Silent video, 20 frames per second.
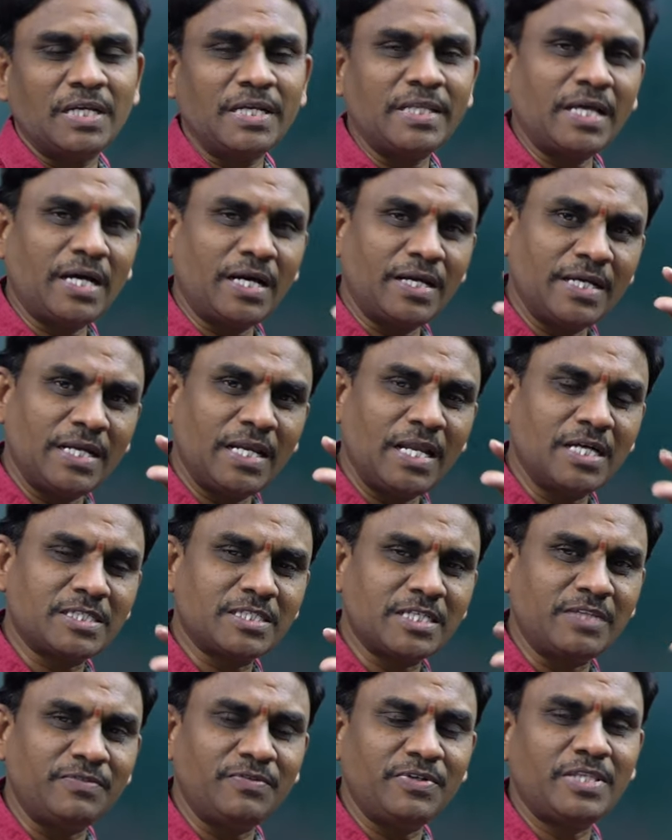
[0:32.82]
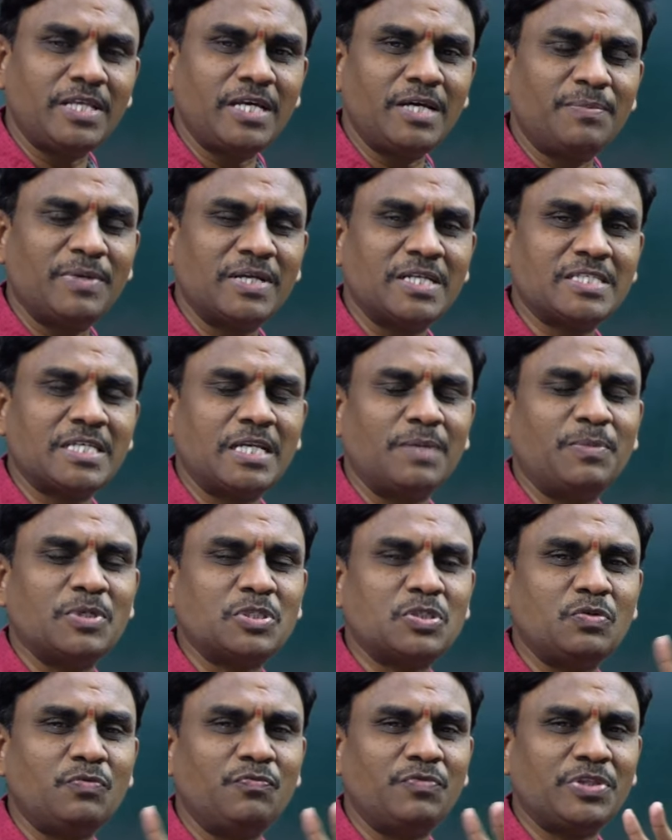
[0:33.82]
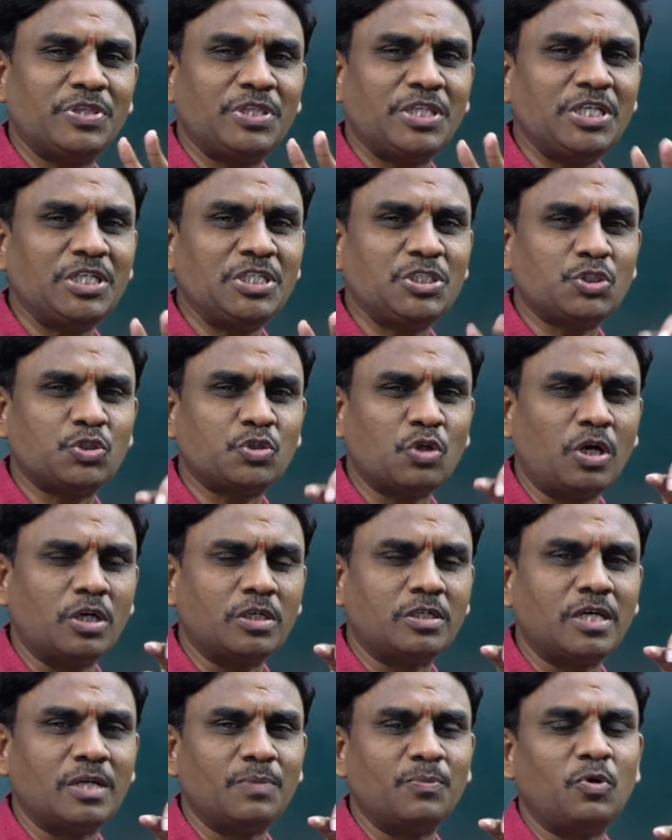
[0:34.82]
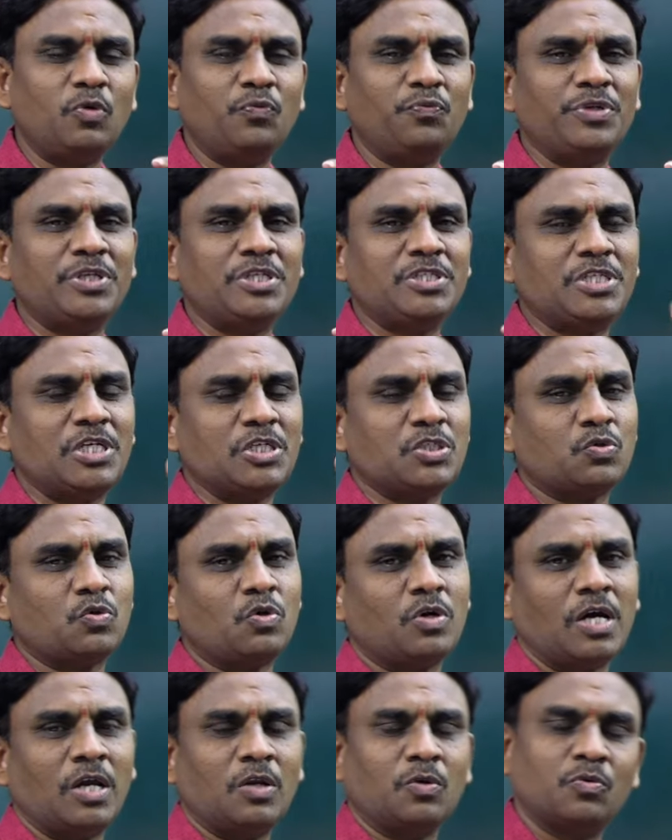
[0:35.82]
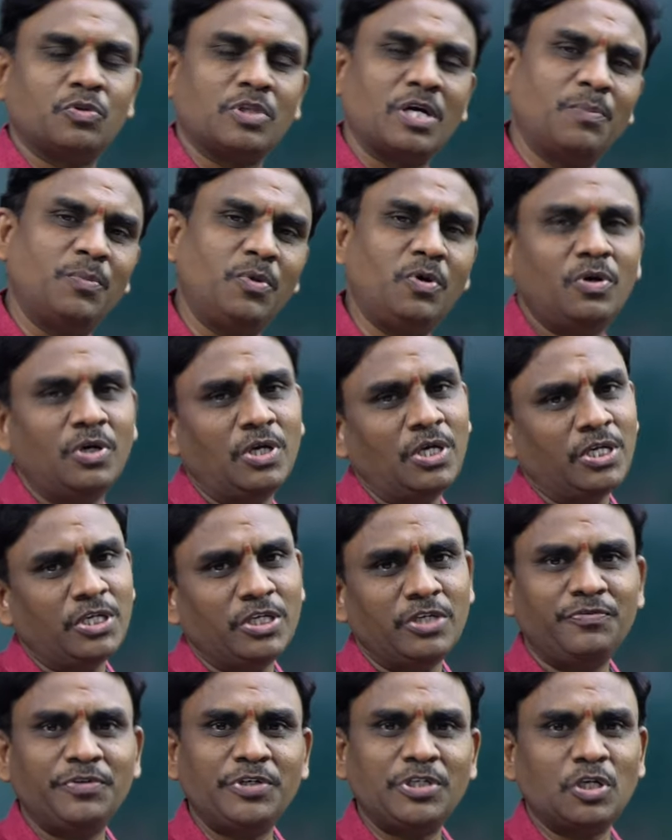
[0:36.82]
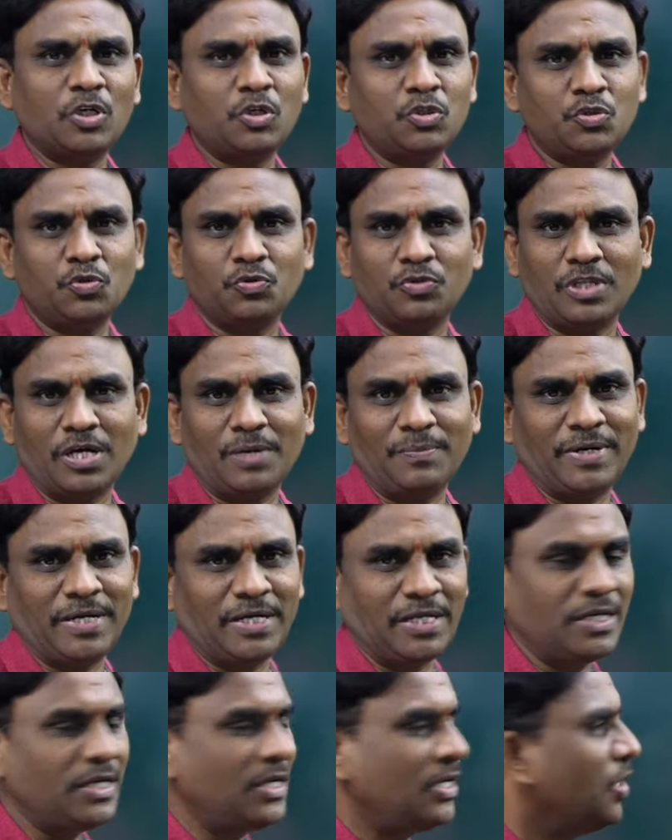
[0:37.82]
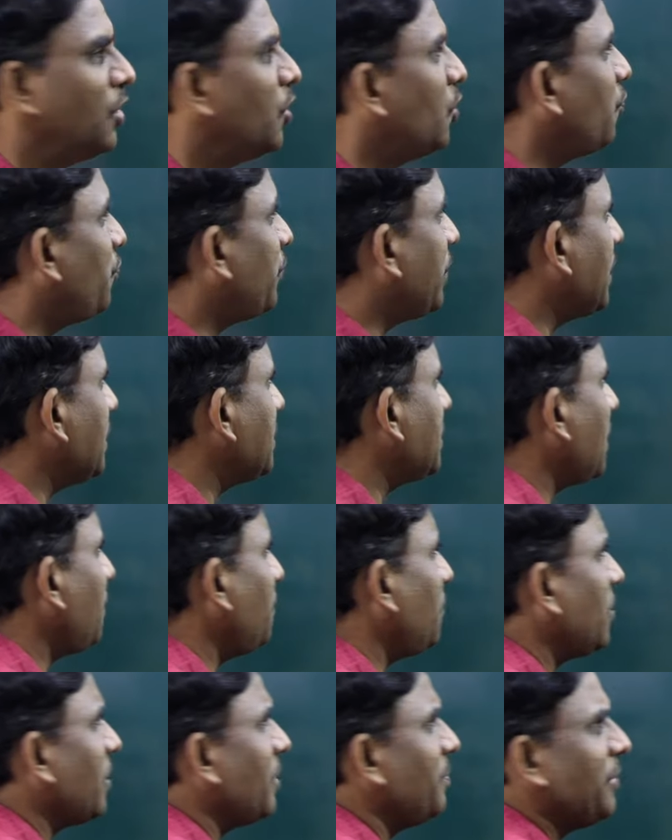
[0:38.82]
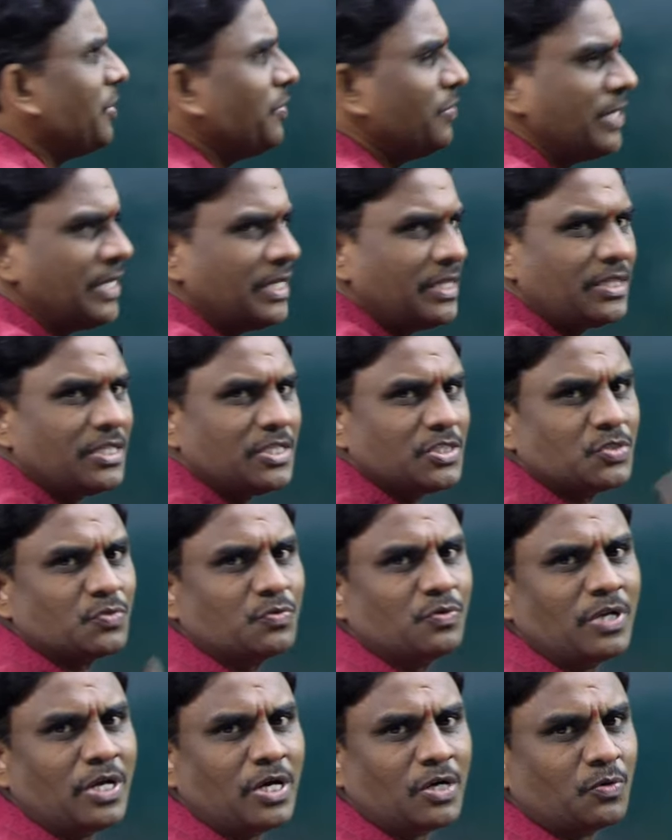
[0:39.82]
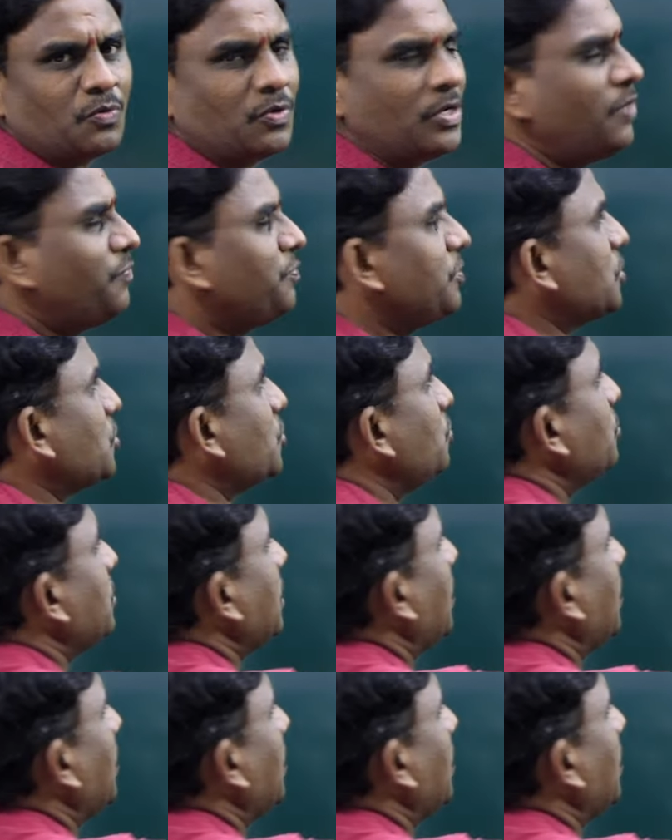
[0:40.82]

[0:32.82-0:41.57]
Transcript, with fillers: లేదా ఎలా చదివితే మన సిలబస్ విత్ ఇన్ షార్ట్ టర్మ్లో ఫినిష్ చేసుకోగలుగుతామో ఈ వీడియోలో చూద్దామండి ఫర్ ఎగ్జాంపుల్గా మీరు ఏం తీసుకున్నా కూడా ఫస్ట్